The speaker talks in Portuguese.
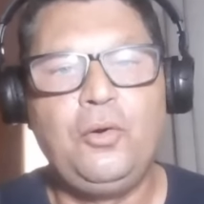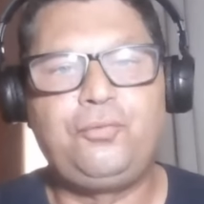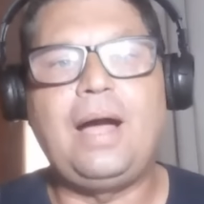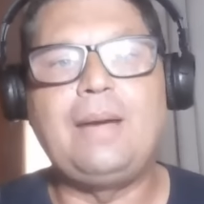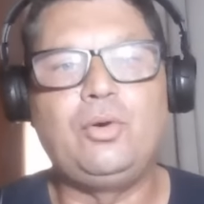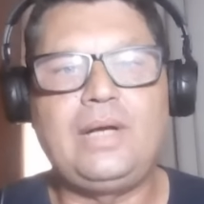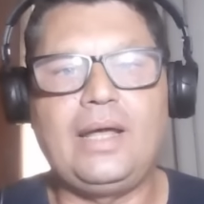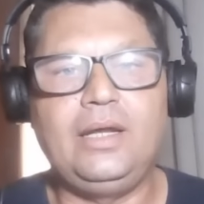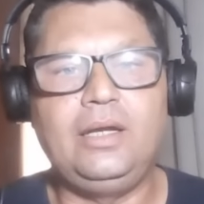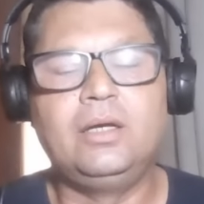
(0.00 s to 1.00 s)
Fábio
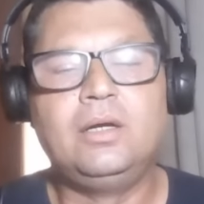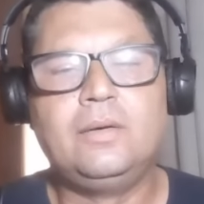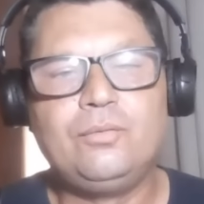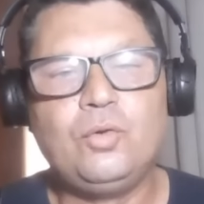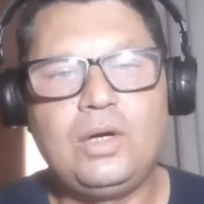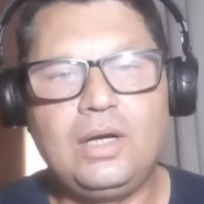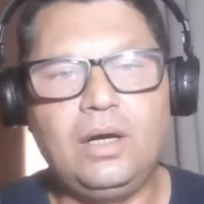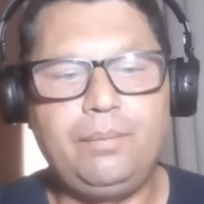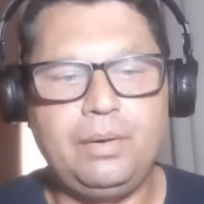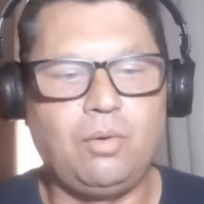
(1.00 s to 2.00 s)
Carilli no
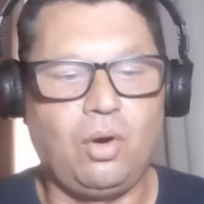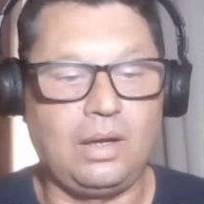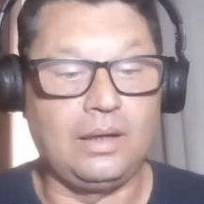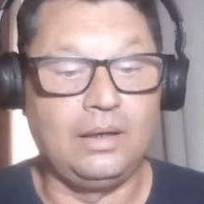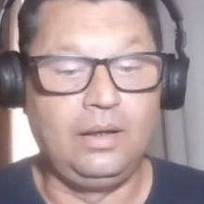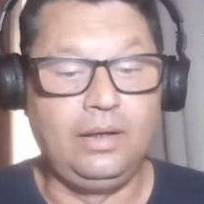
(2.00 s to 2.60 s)
campo e bola.